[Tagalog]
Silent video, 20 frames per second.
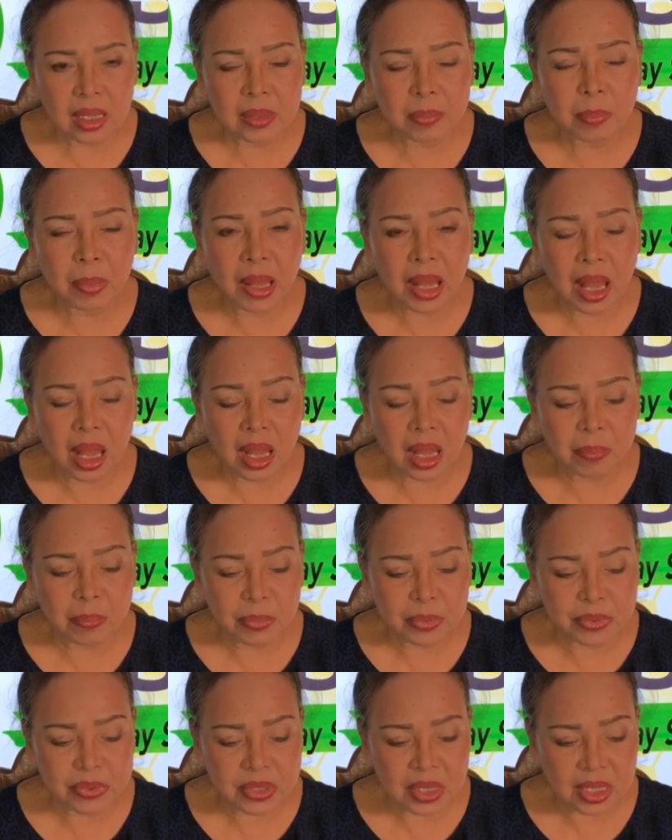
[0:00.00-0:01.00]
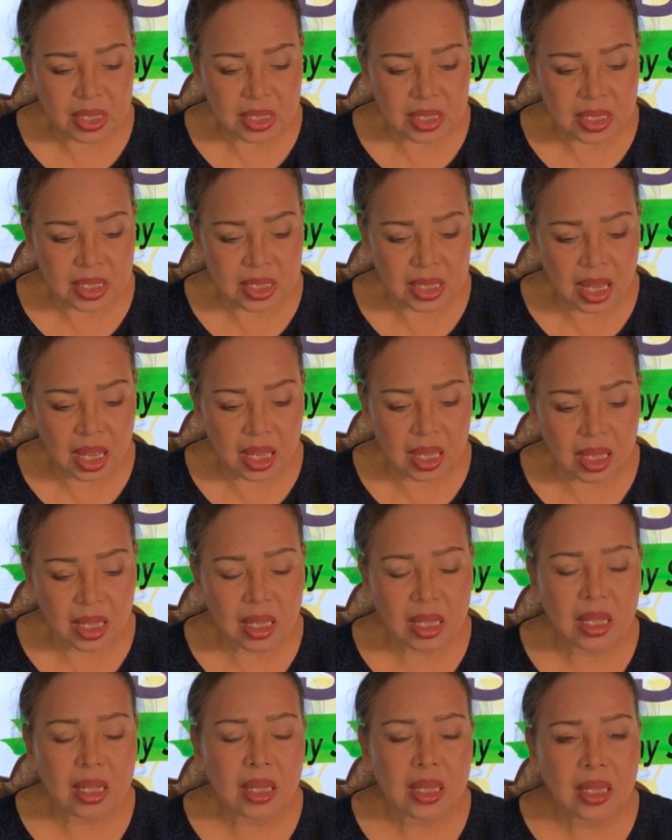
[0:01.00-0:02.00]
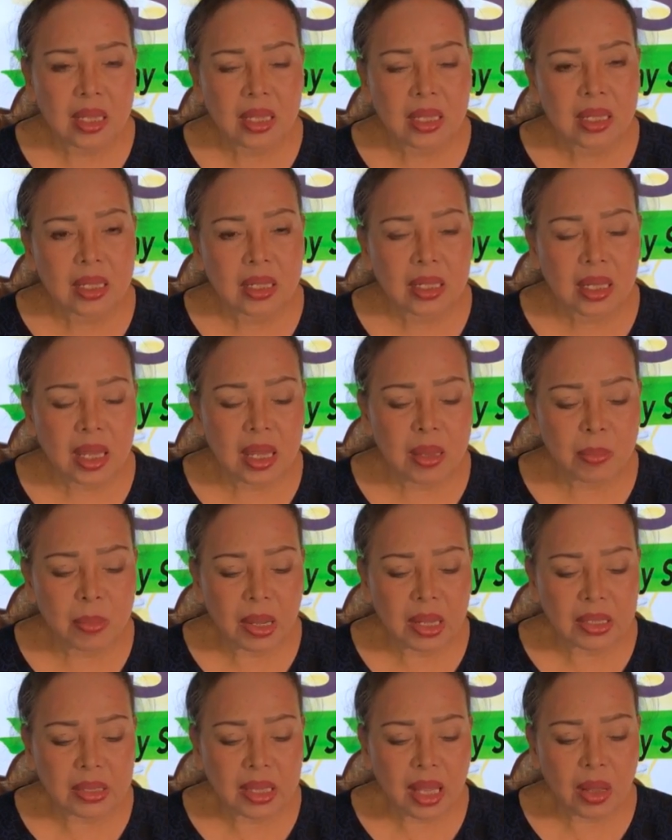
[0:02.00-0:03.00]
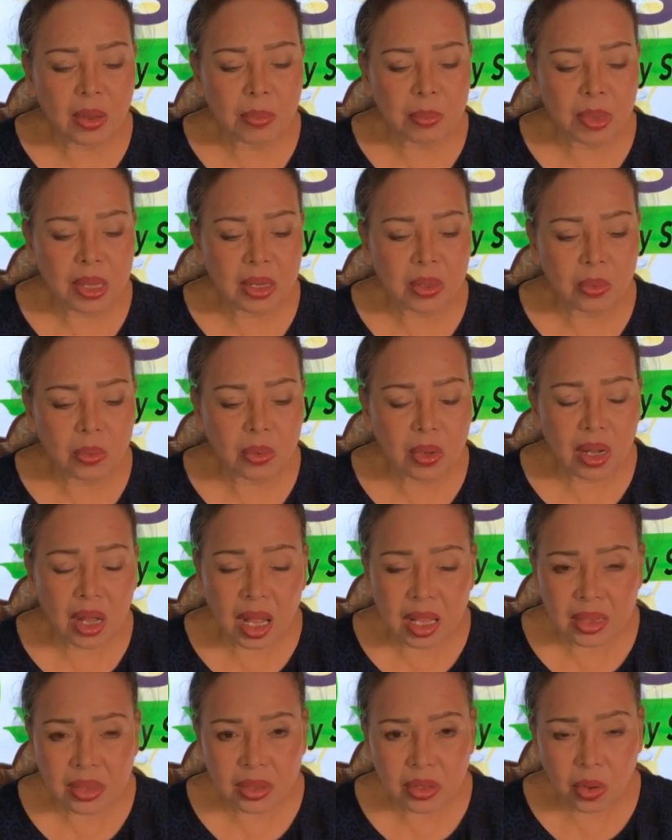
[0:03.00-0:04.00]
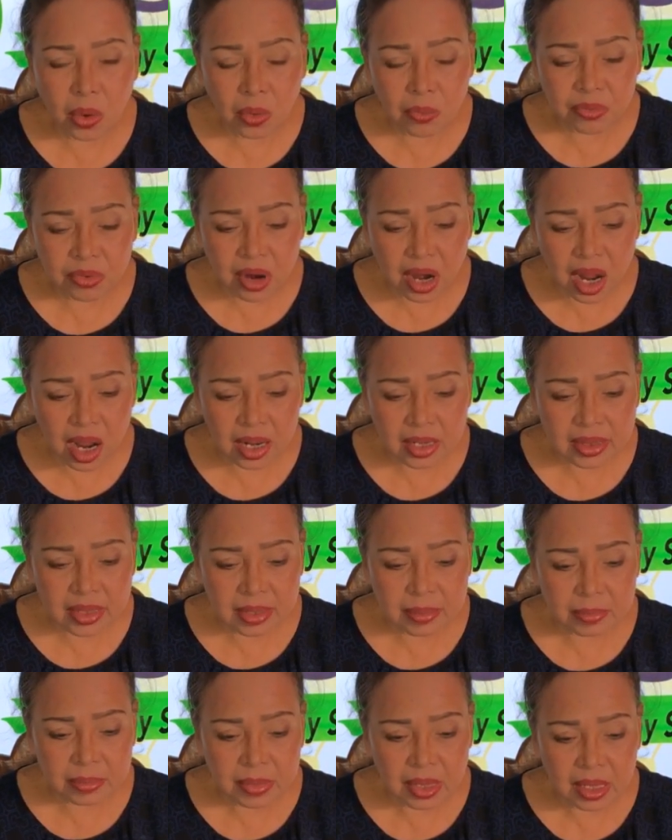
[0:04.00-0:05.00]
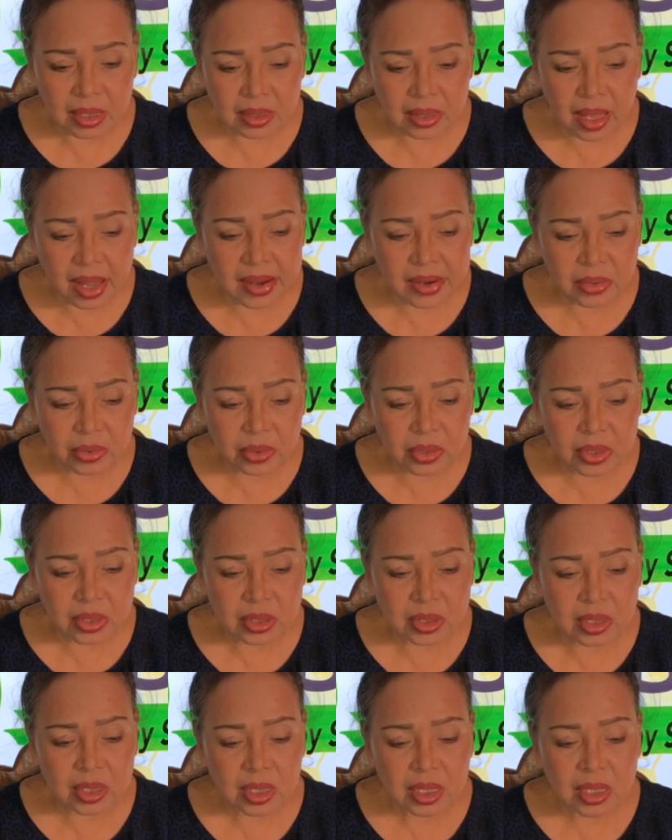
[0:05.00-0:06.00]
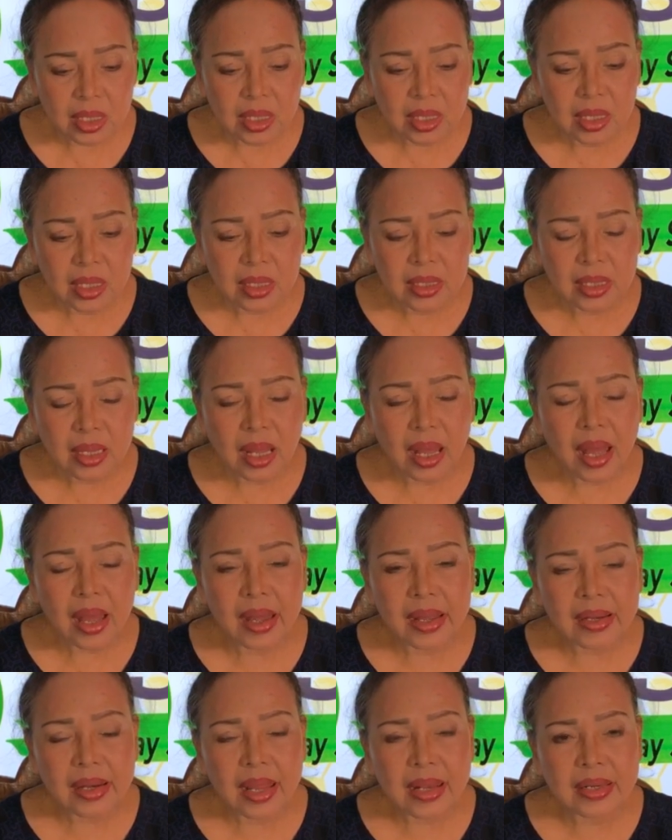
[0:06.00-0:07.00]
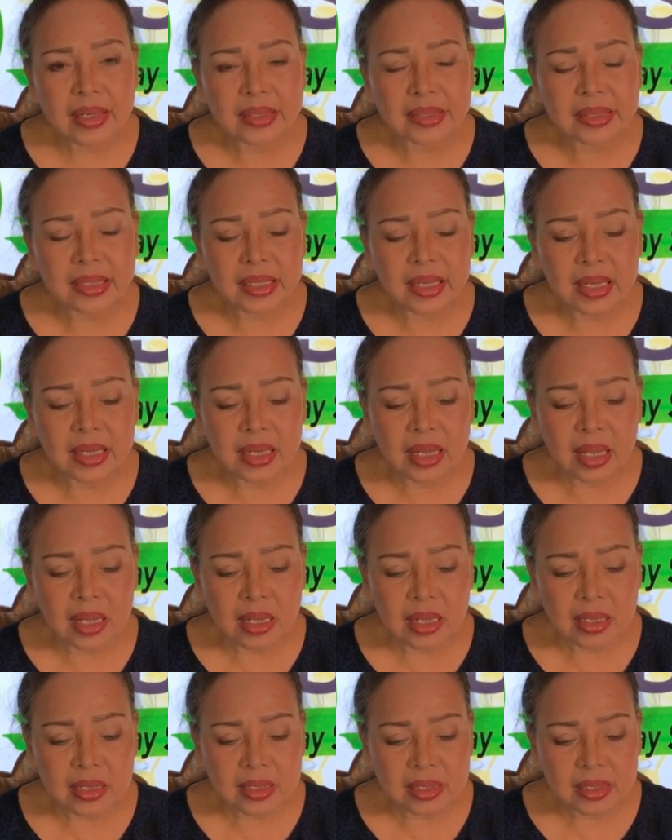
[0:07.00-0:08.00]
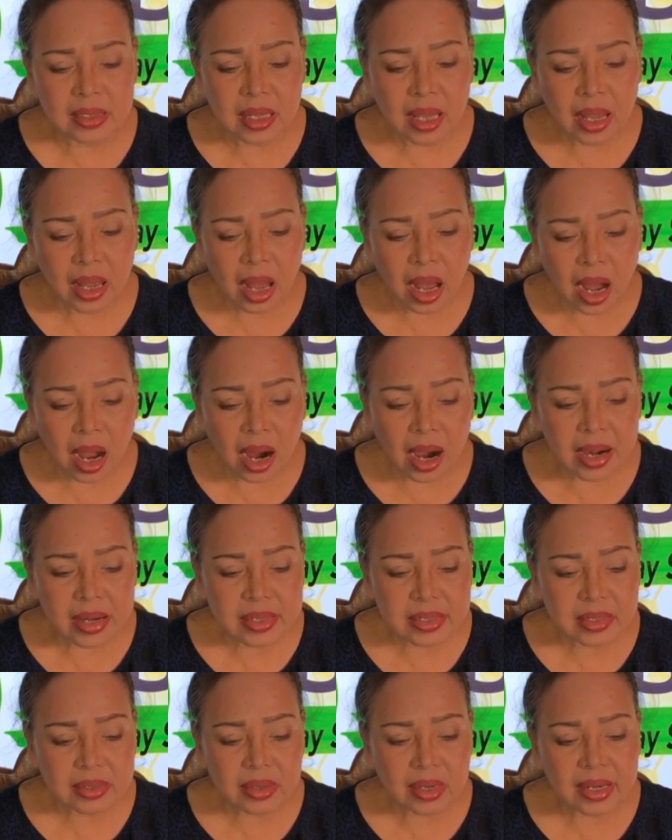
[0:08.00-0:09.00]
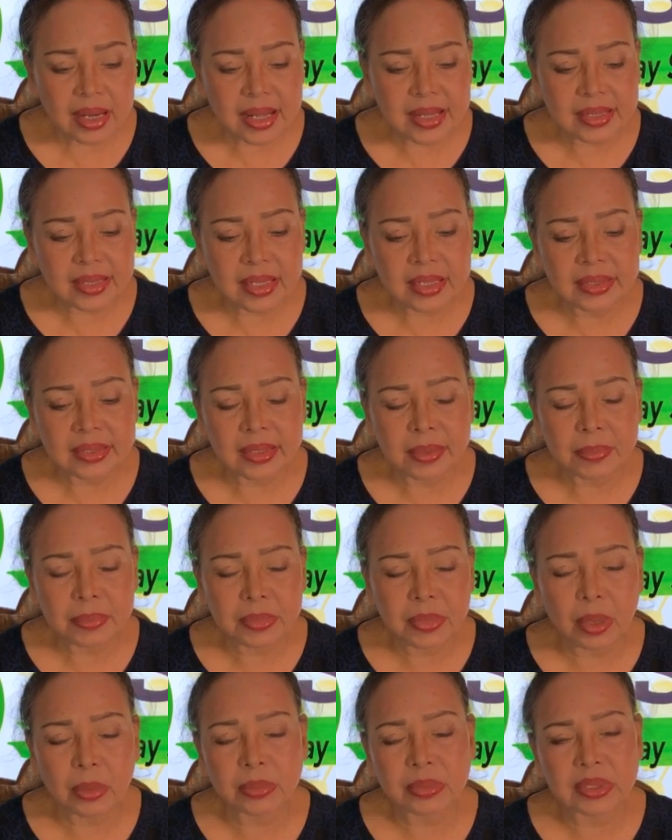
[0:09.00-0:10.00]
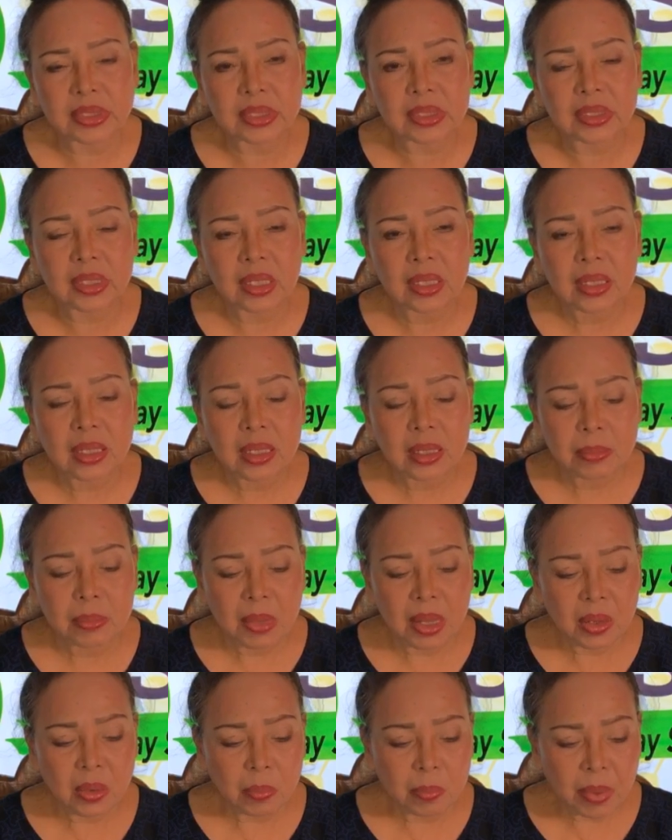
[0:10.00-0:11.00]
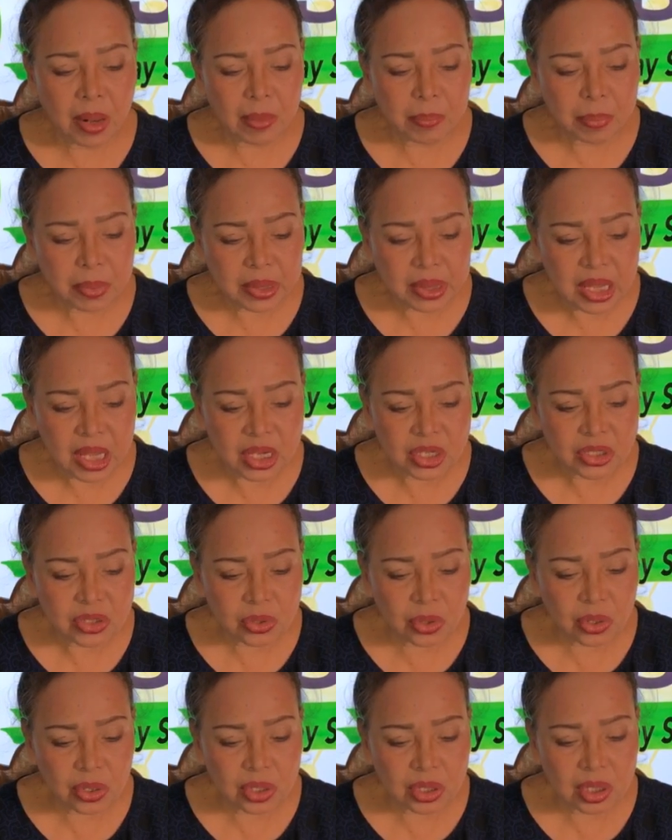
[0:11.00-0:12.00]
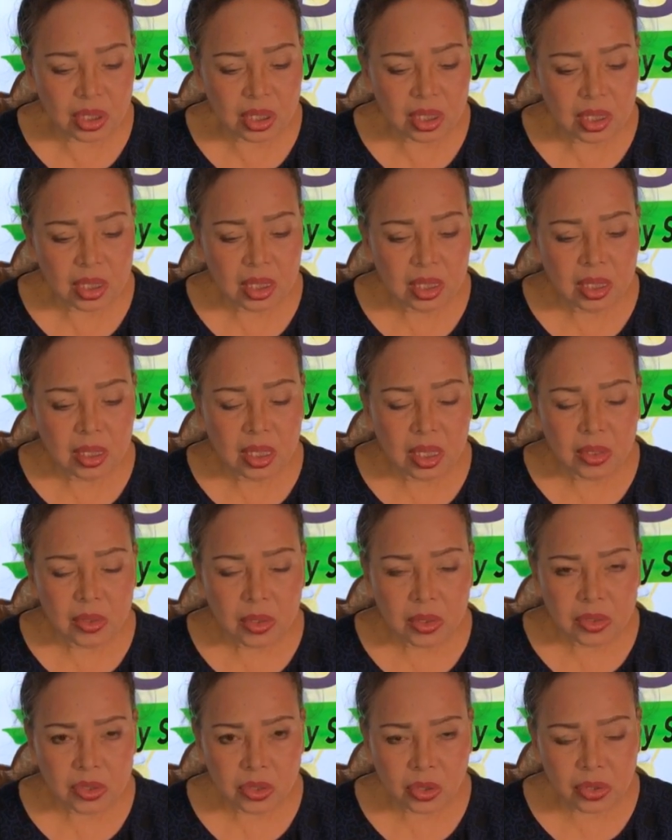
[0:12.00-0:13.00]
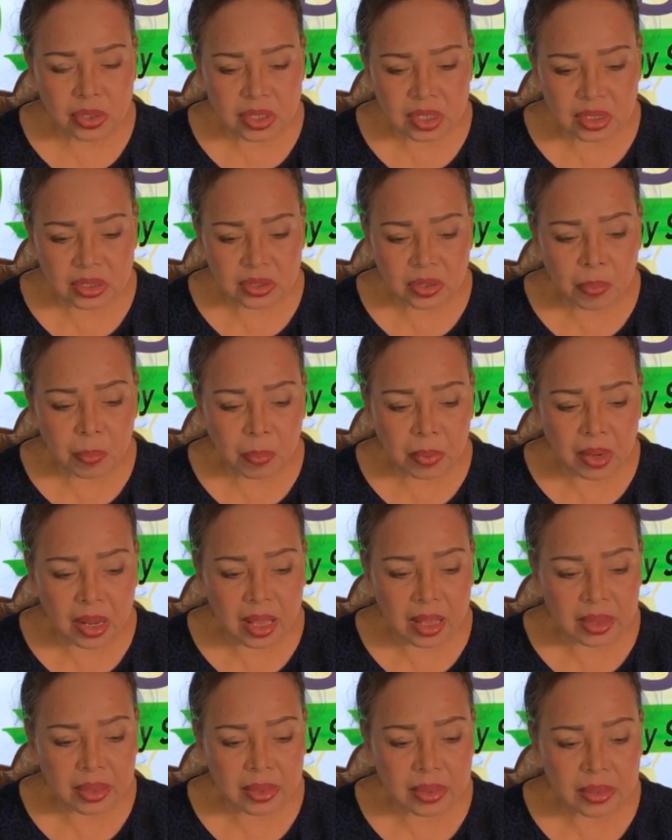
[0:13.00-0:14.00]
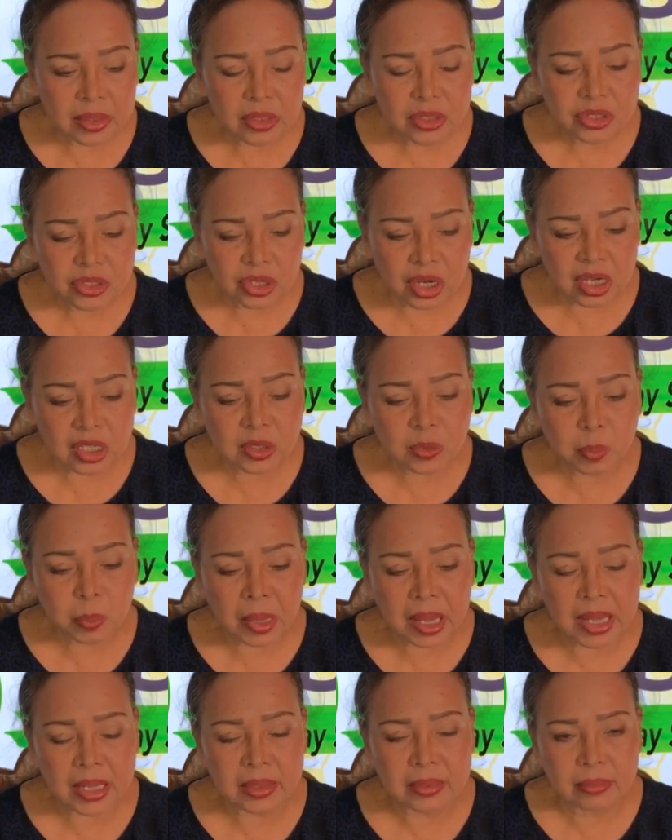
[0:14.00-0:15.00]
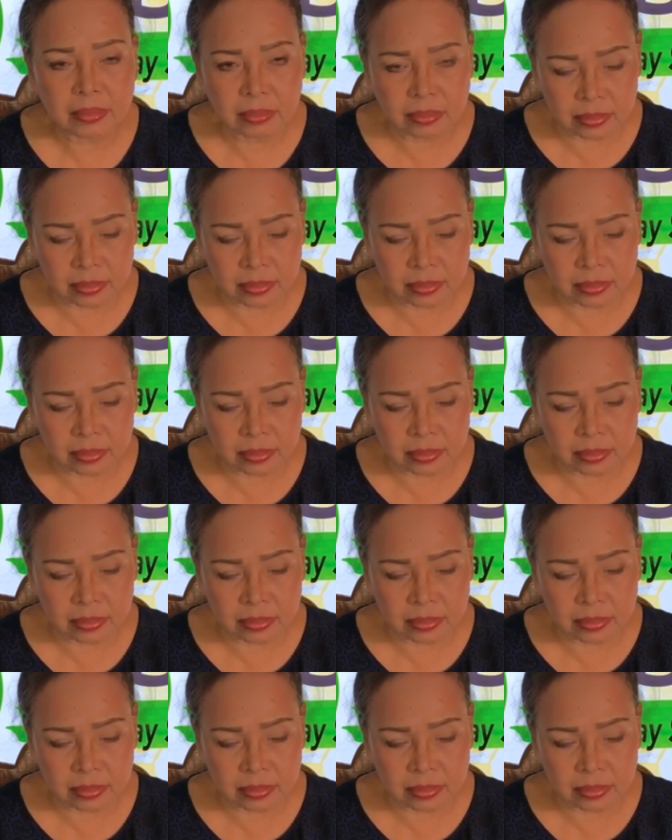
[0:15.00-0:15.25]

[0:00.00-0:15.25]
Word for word: at pangangapos ng hininga kaya mga taong merong un- overactive na thyroid, nakakaranas sila ng heart-related symptoms, merong palpitation, shortness of breath, chest pain,